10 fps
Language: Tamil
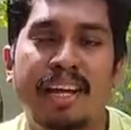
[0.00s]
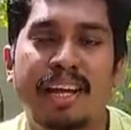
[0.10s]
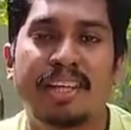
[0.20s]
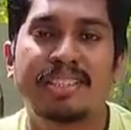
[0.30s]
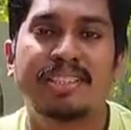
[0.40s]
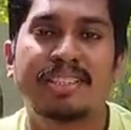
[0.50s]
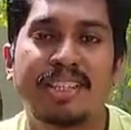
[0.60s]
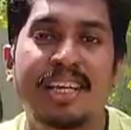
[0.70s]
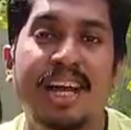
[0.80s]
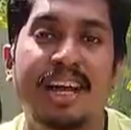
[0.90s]
கிடையாது
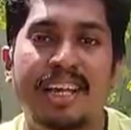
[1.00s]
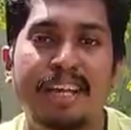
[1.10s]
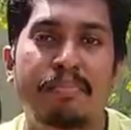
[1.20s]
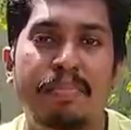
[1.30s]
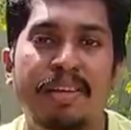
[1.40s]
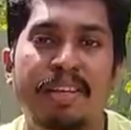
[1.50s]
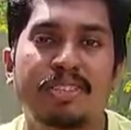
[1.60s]
சிஆர்இபி